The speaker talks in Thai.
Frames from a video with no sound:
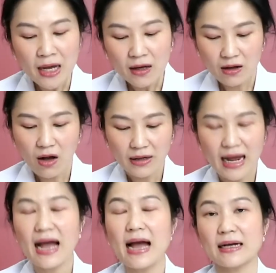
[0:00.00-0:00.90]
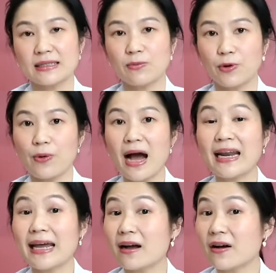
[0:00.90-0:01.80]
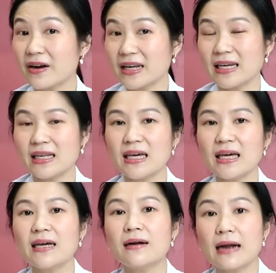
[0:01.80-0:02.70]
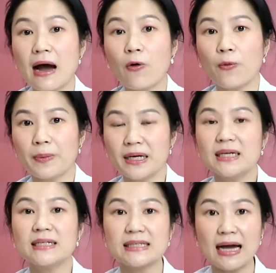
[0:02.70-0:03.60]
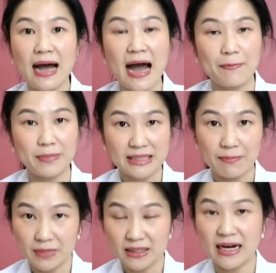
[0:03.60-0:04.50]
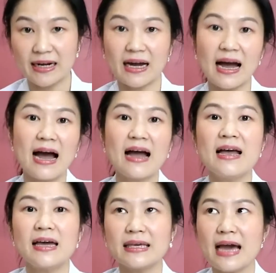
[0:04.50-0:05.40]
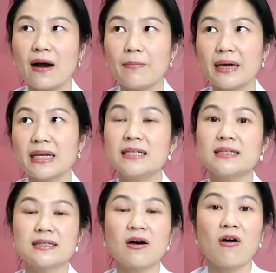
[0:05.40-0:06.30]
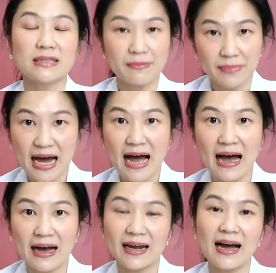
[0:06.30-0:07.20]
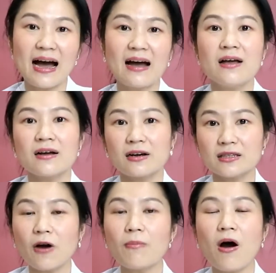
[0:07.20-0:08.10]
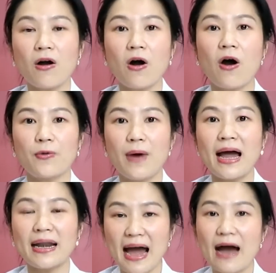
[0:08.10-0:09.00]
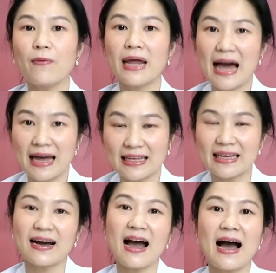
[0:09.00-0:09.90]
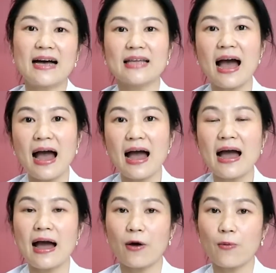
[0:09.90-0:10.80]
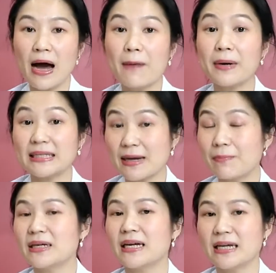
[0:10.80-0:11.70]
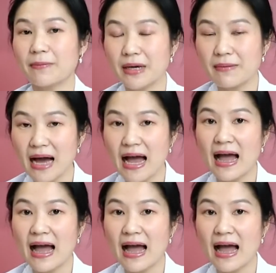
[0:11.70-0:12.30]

ก็ถ้าหากสมมติว่าในกรณีที่เราเพิ่งจะขาดประจำเดือนนะคะ ยังไม่ถึง 2 สัปดาห์นะคะ ก็ต้องบอกก่อนว่าณนะเวลานี้ค่ะ ถ้าหากว่าประจำเดือนยังไม่มา